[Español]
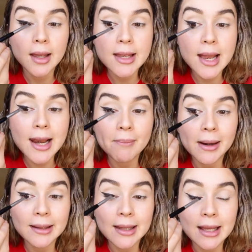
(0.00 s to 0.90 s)
Y ya en la
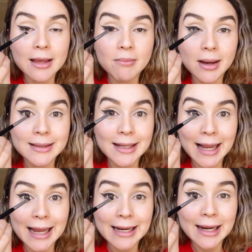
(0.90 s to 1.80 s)
parte de aquí más
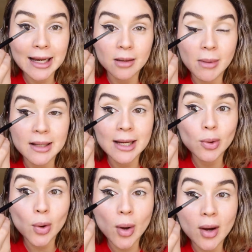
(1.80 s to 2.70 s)
cercana al lagrimal, ya
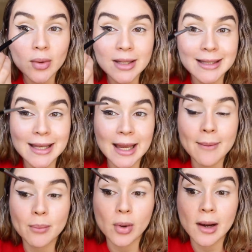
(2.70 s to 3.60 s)
no lo hago ni
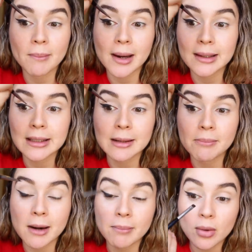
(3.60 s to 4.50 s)
siquiera por la parte del
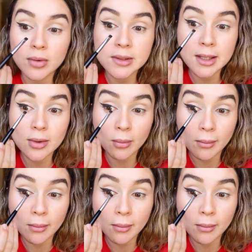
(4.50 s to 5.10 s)
párpado, sino